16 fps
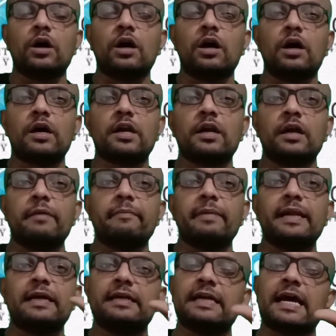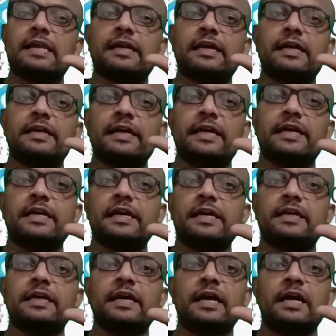और मेरा टारगेट एक
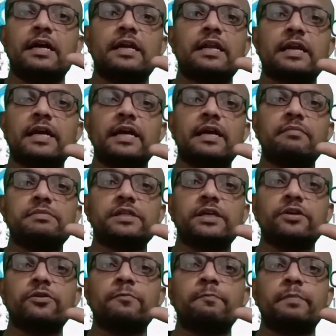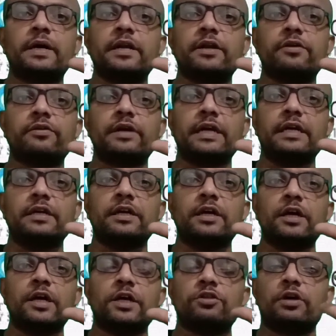है कि हंड्रेड एम सी क्यू पर यूनिट
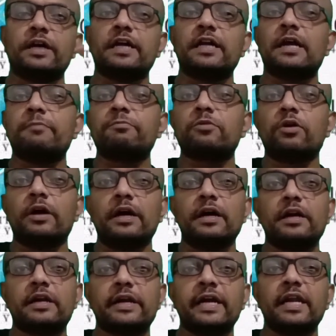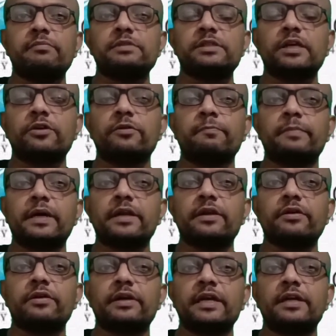तो अगर आपको 100 एम पर
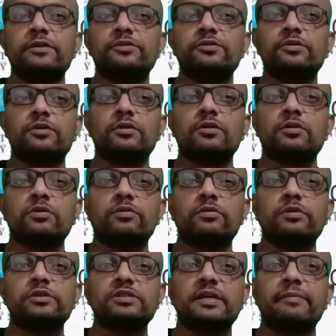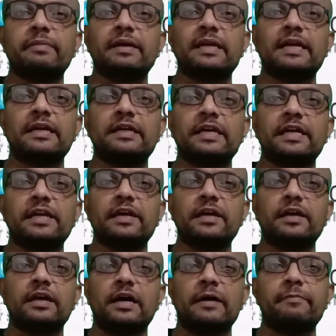यूनिट जो कोर्स है मेरा ठीक है
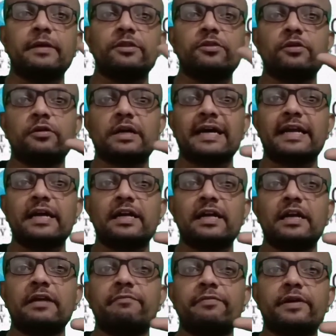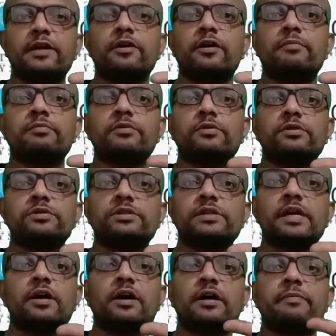अभी तो करेंटली फ्री ऑफ कॉस्ट
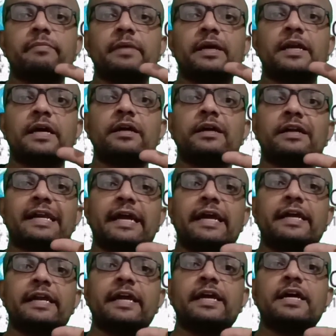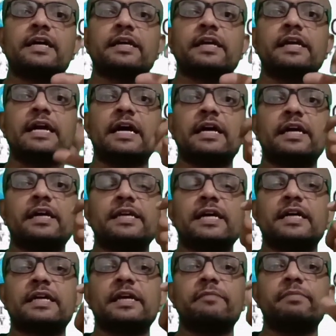है और मेरा ट्राई रहेगा कि आगे
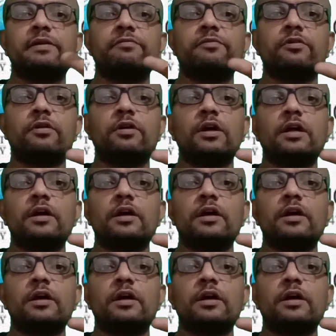जाके भी वो